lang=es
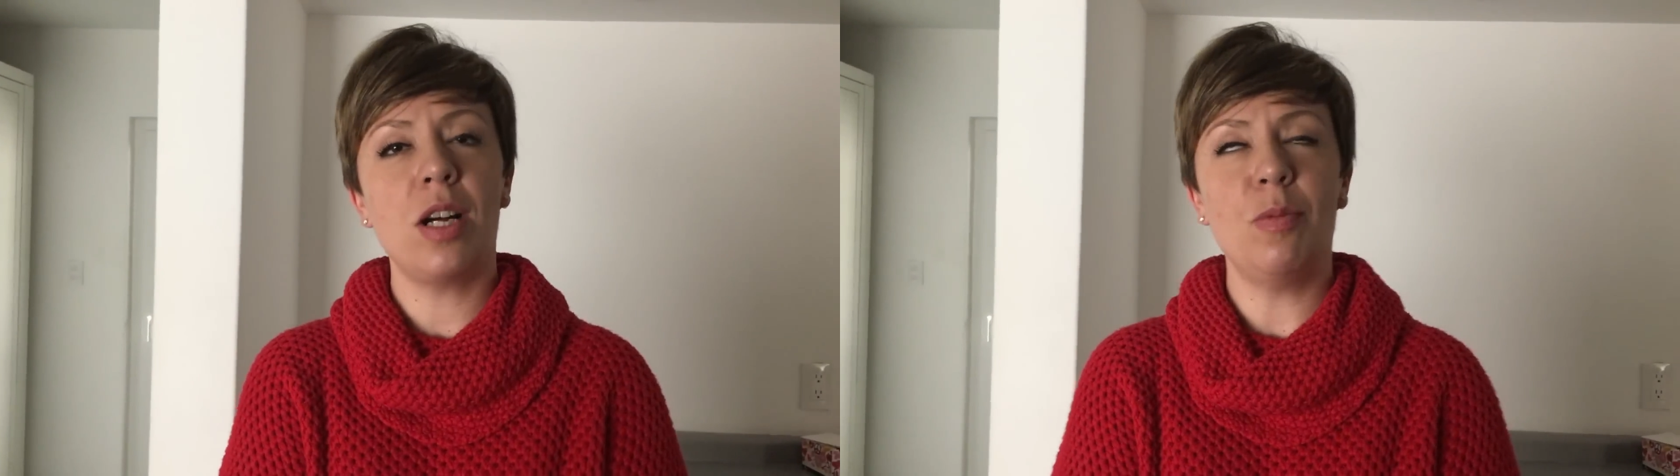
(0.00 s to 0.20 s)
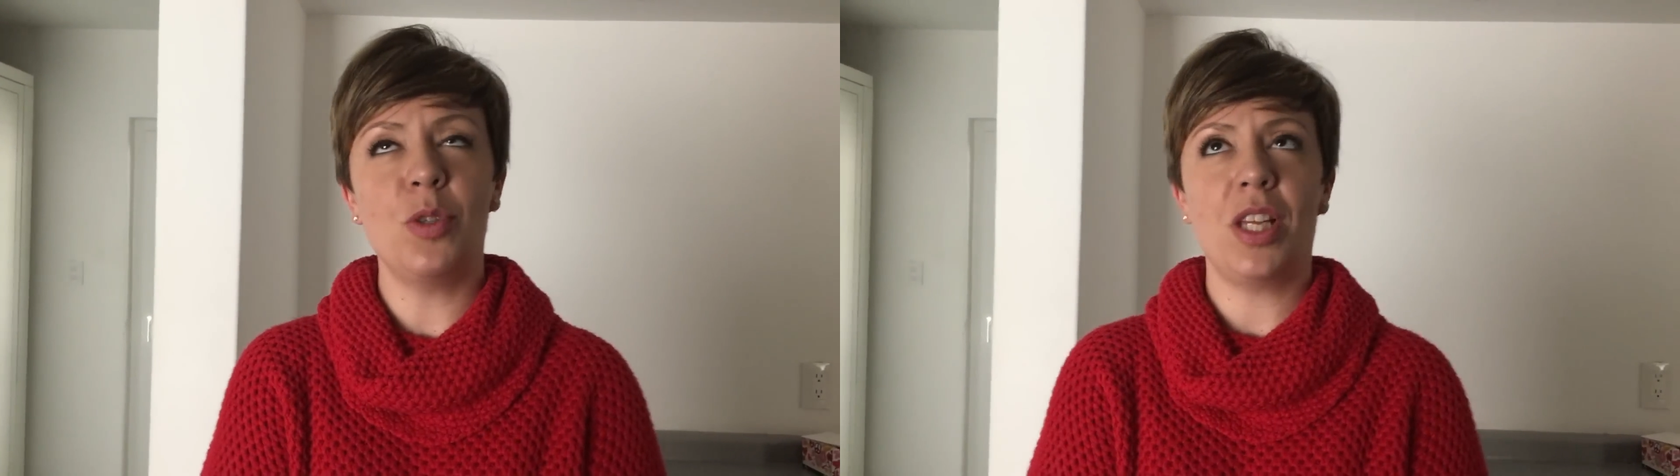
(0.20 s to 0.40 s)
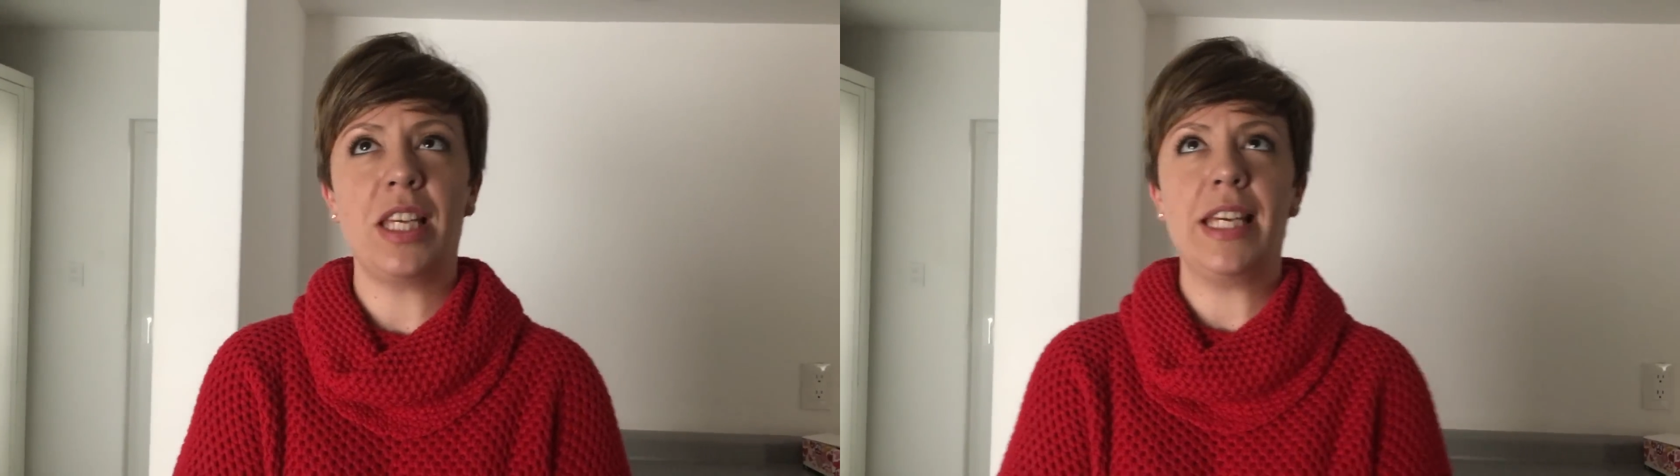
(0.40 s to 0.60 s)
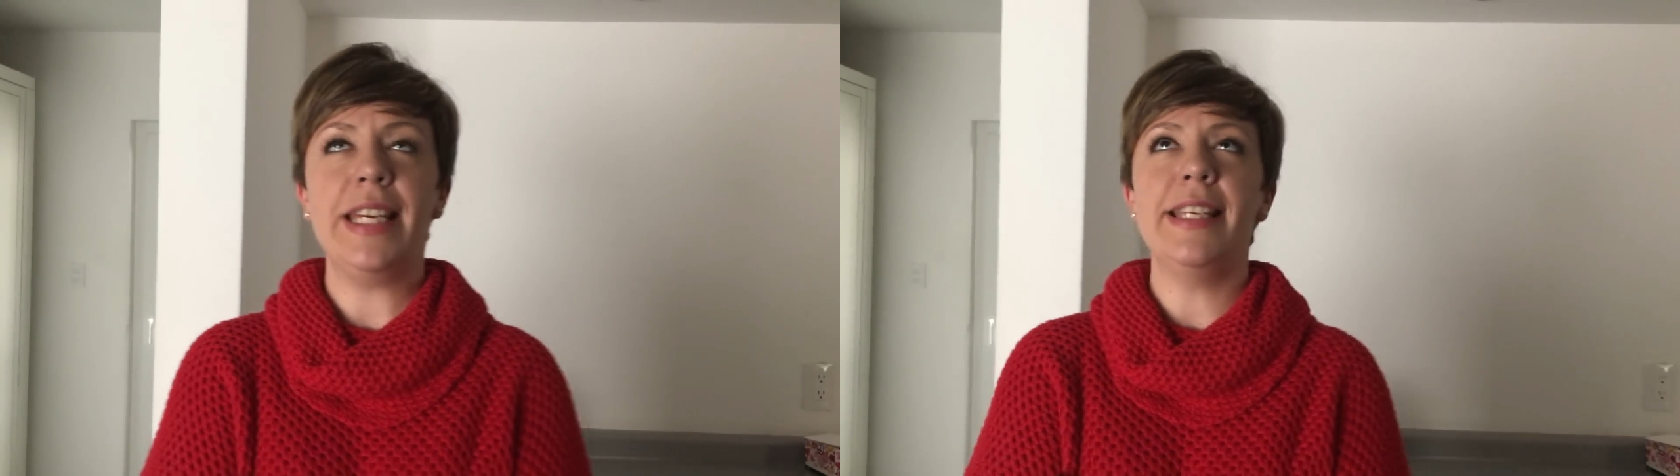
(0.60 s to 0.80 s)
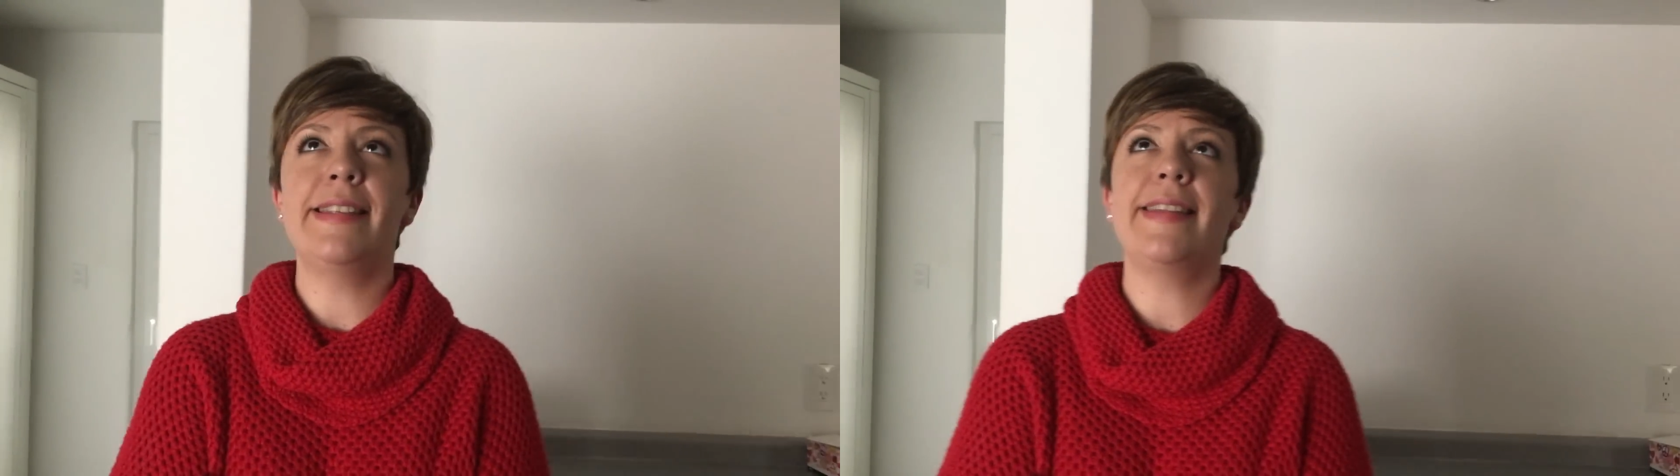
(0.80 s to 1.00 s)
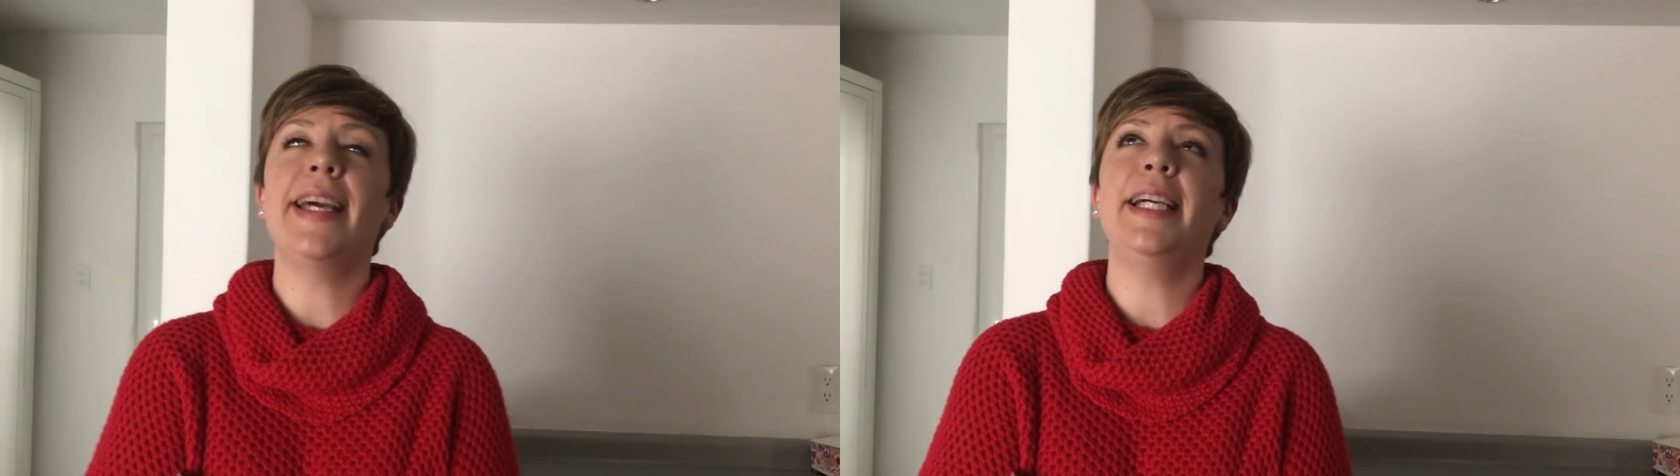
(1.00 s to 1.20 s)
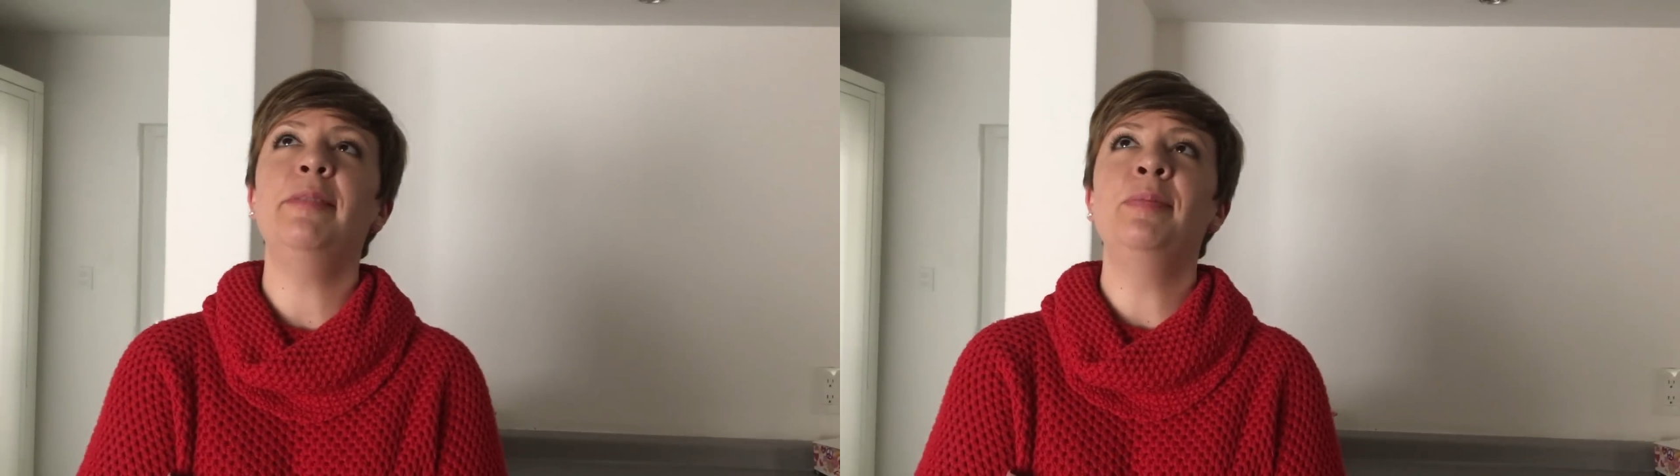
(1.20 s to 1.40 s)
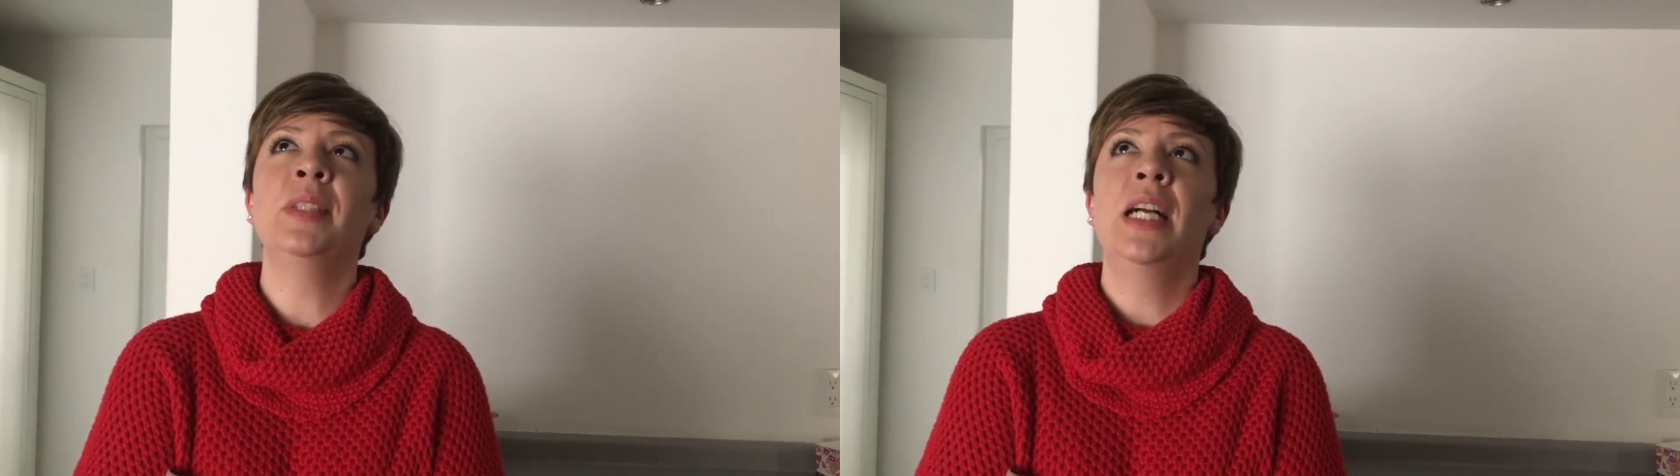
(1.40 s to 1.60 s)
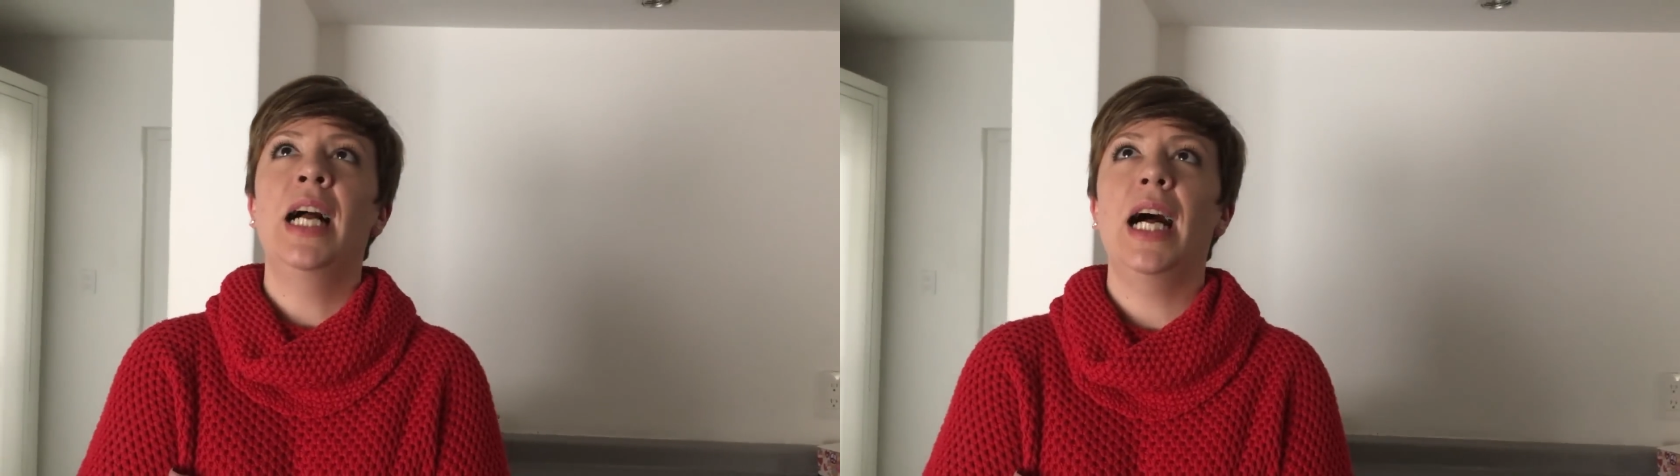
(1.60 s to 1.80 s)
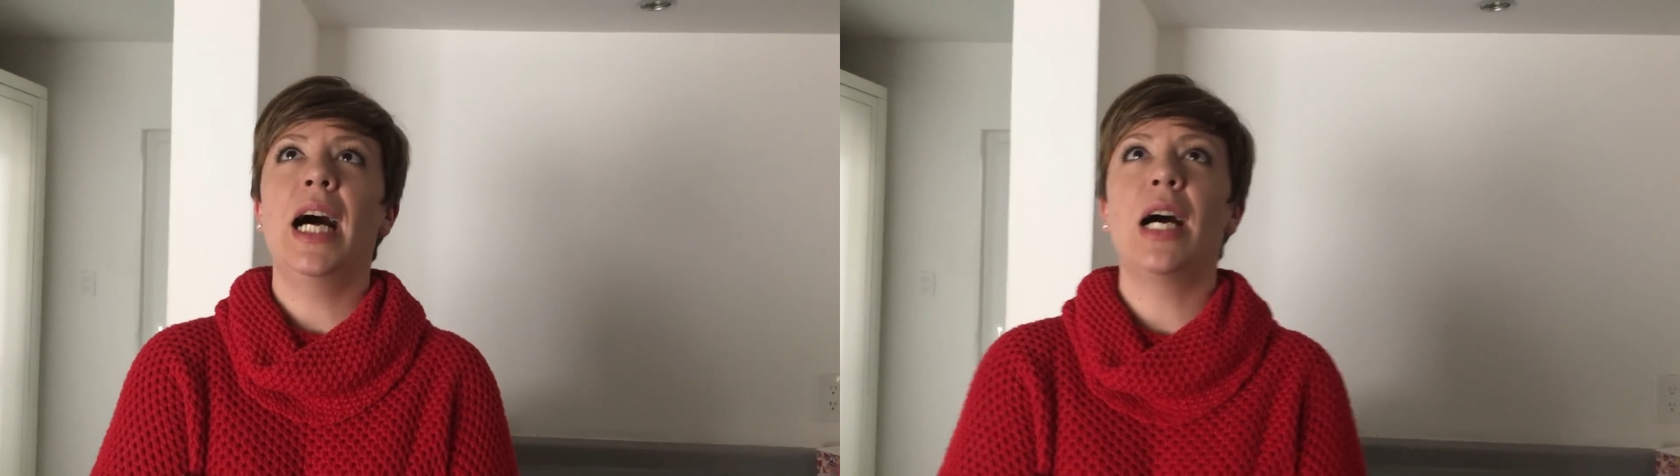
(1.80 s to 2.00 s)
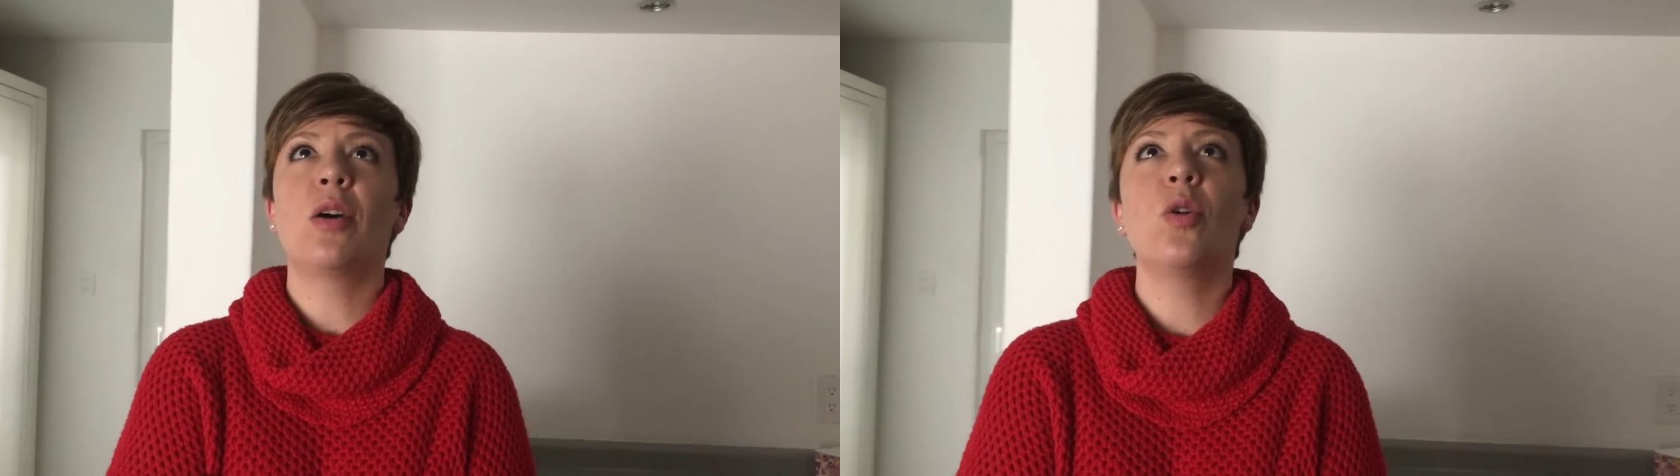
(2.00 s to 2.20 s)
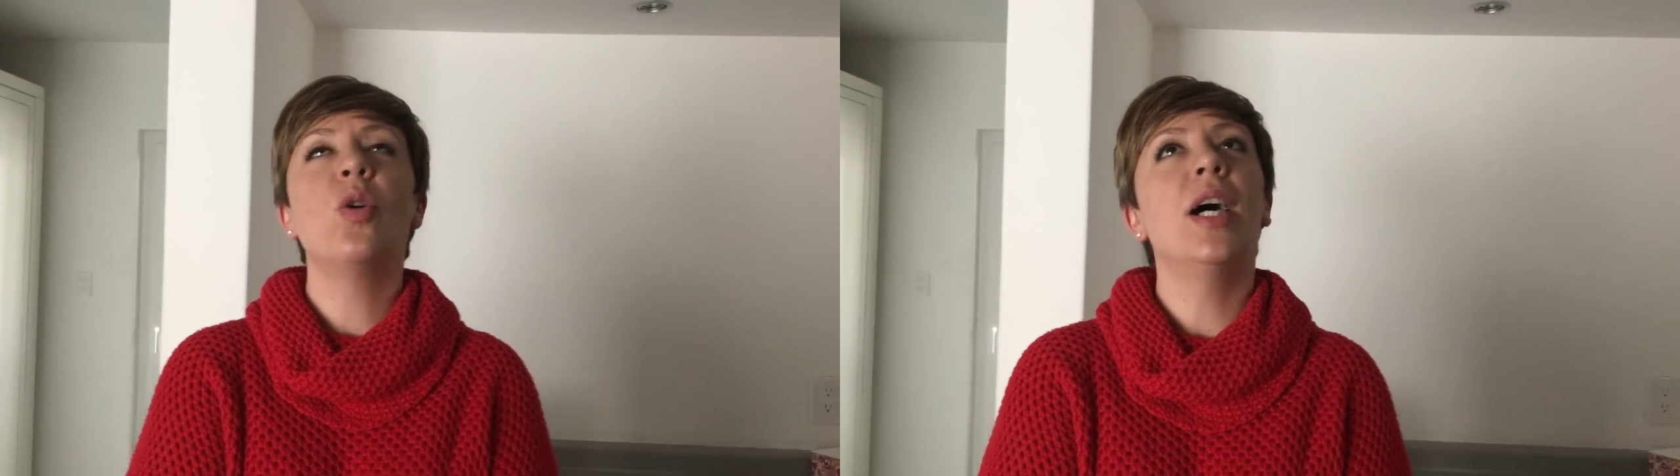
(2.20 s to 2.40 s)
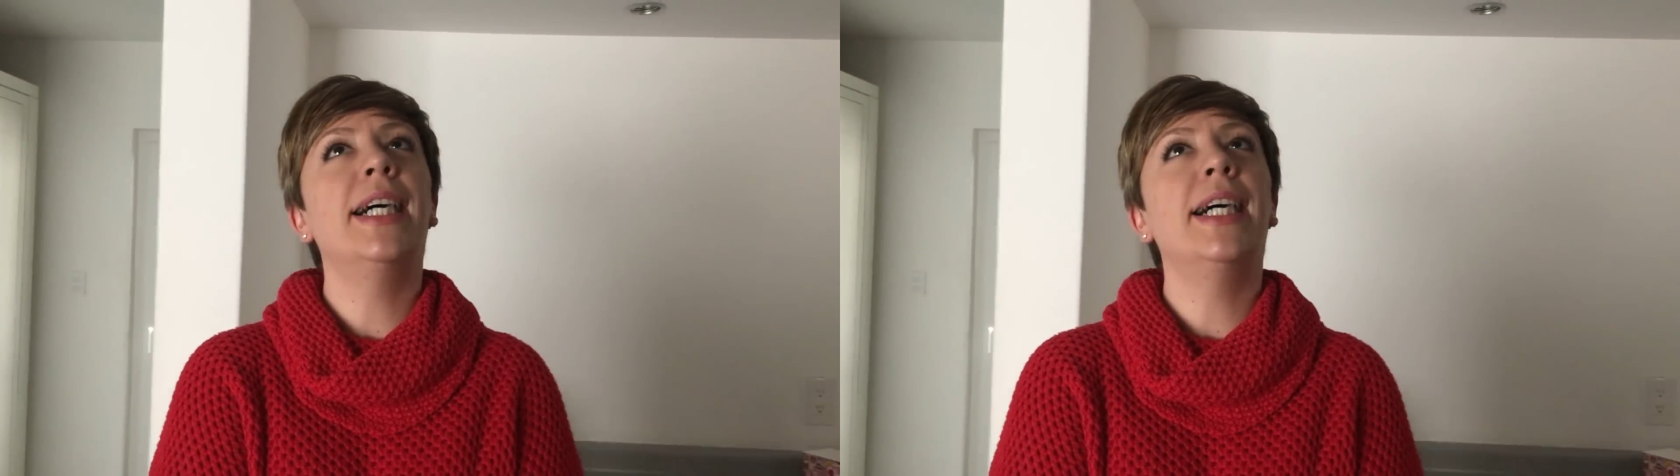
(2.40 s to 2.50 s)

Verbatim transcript: como ya dijiste, hago